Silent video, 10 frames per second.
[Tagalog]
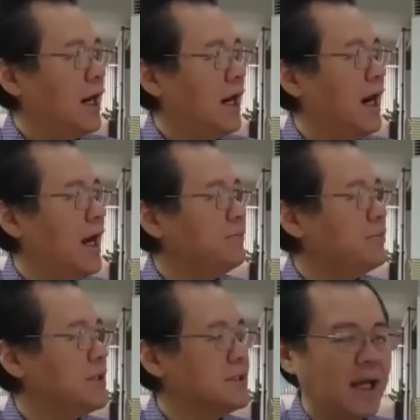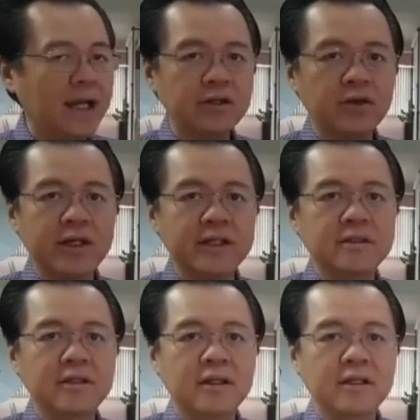Ang hyperthyroid,
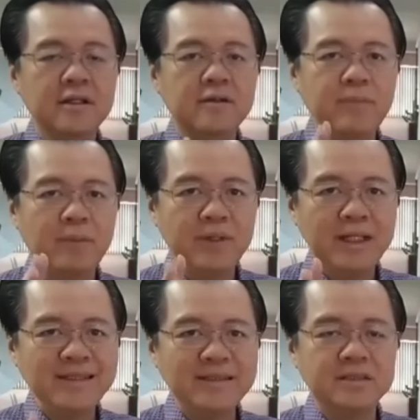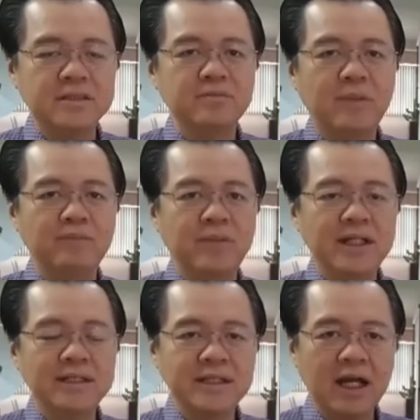mabilis.
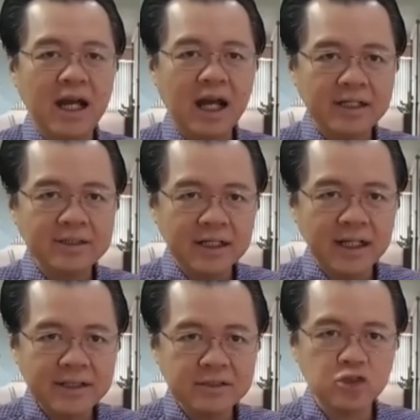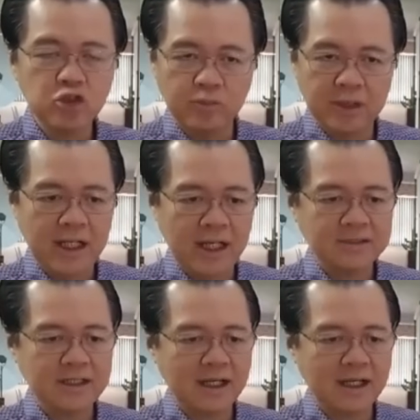Mabilis ang heart rate, sobrang lakas